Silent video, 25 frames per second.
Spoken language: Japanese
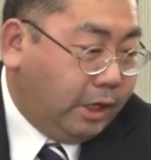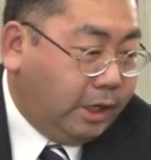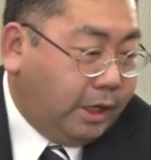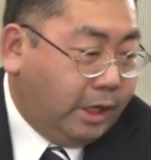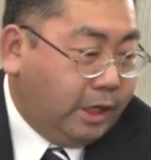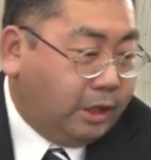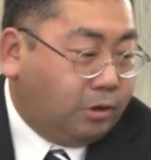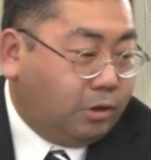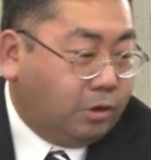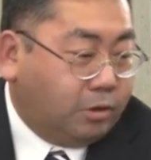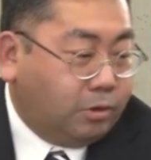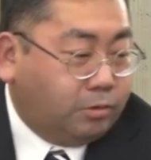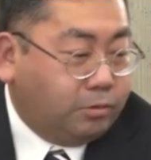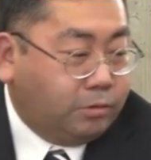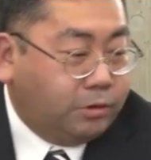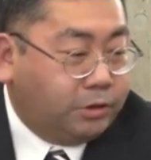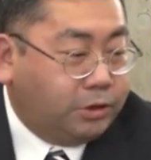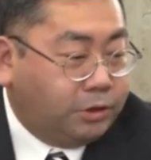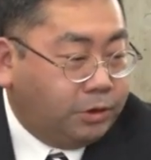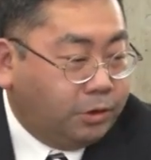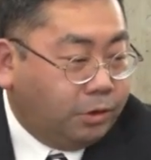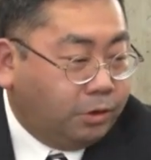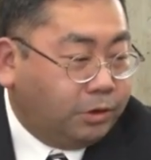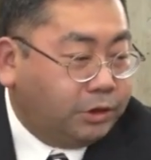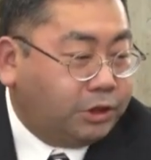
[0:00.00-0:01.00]
えっと、
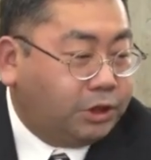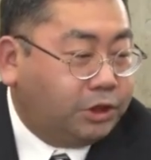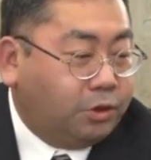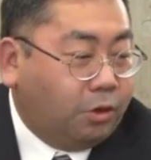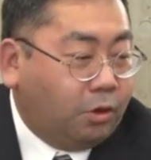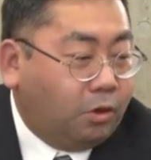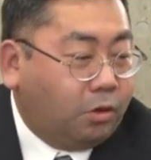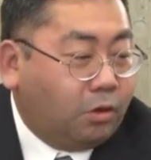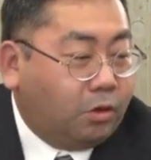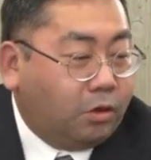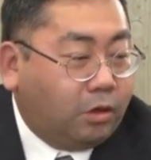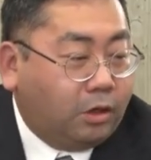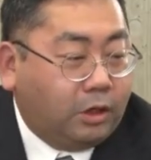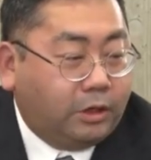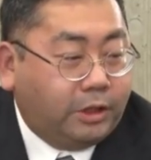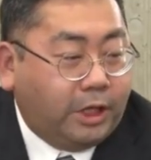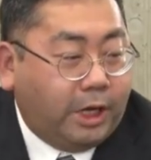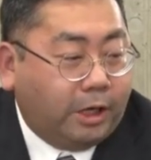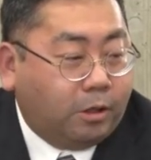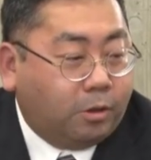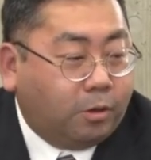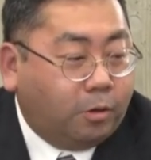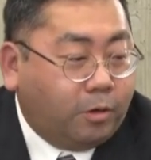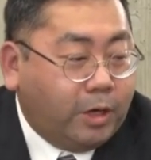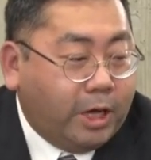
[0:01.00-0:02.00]
薄用紙を
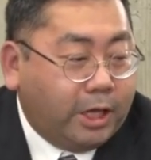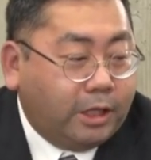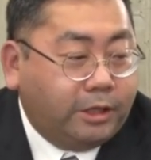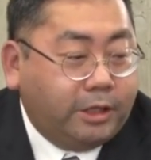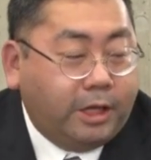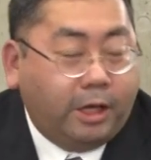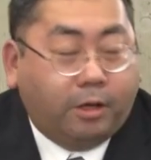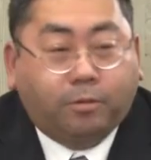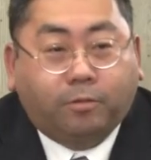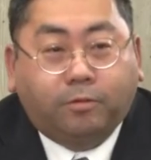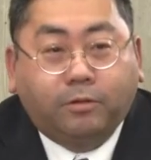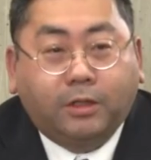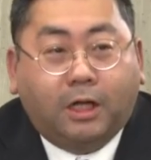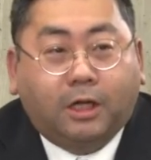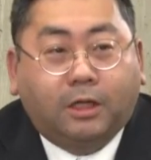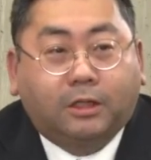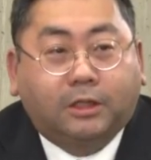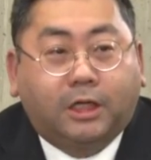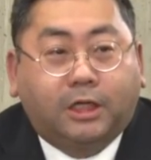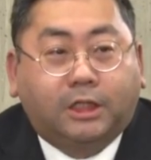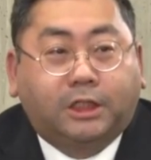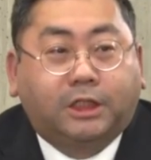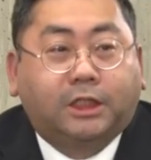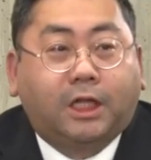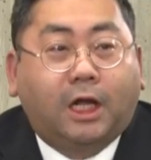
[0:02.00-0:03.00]
でこうやって普
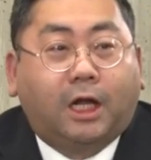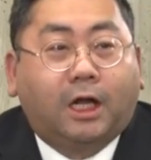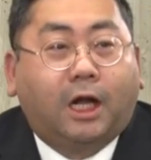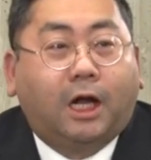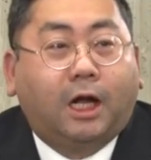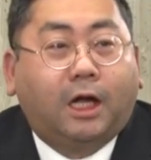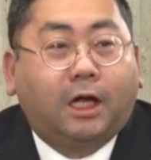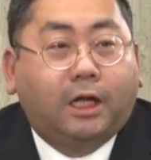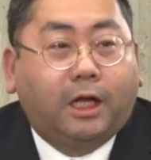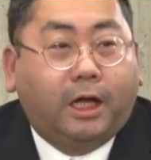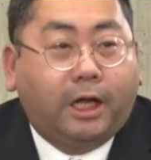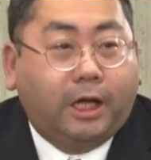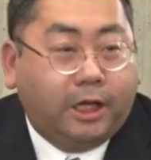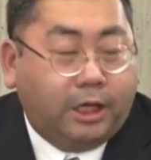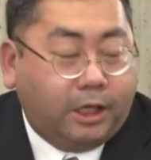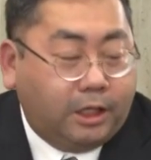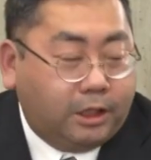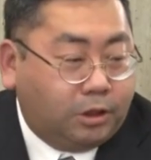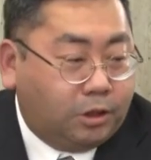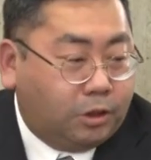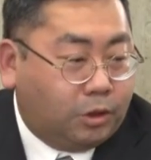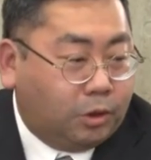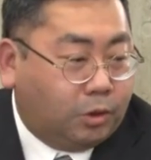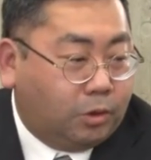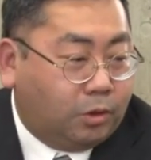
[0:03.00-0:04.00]
段でしたら、
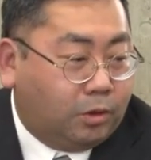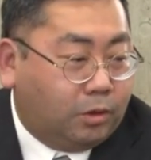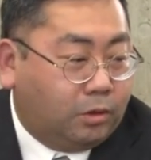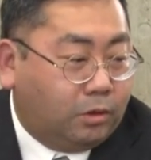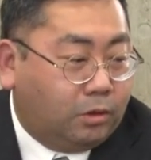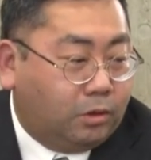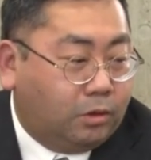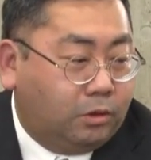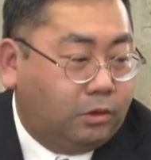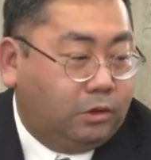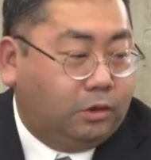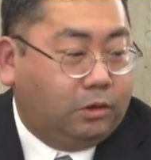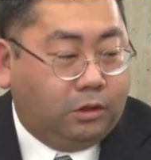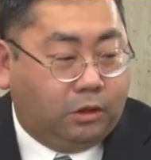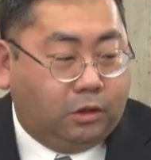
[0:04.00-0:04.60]
えっと、